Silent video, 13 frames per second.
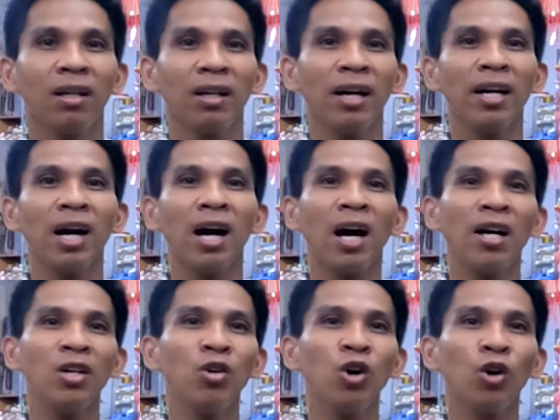Yan,
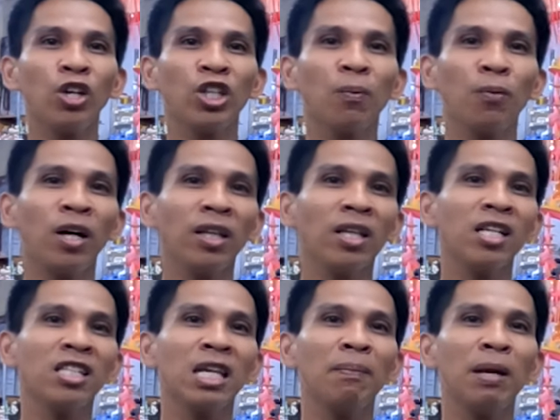uh, yung location po
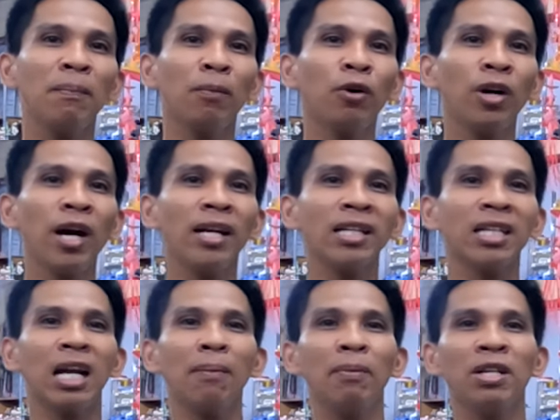natin is 749
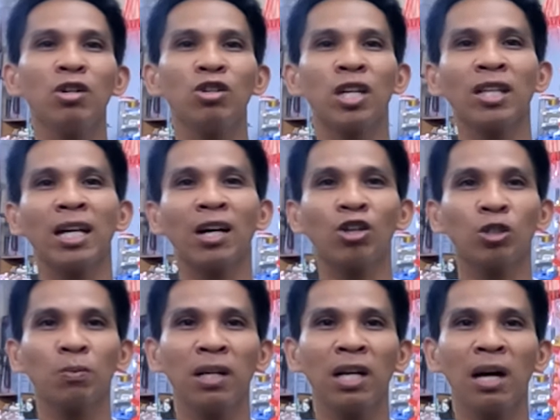Rizal Avenue, Santa
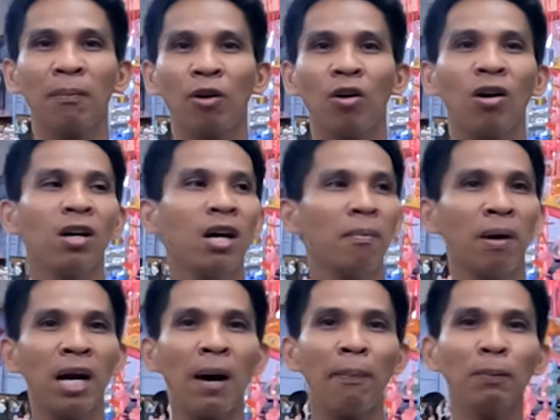Cruz, Manila po.
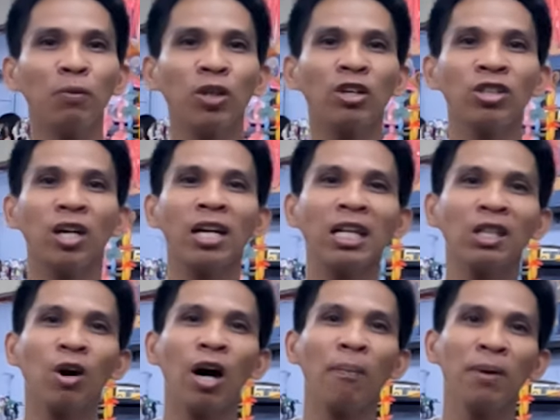Malapit po tayo sa
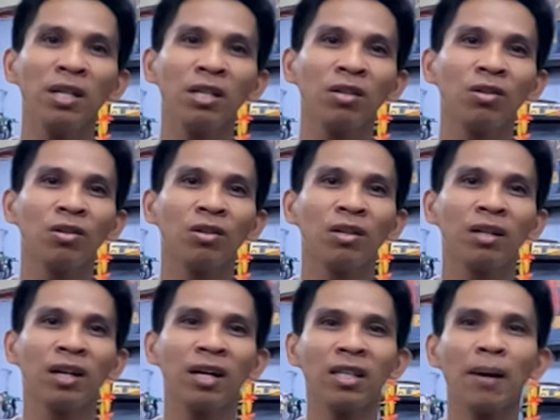Recto Avenue.
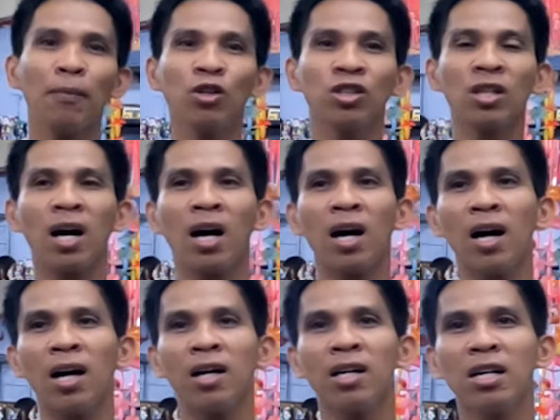Yan. Tapos uh,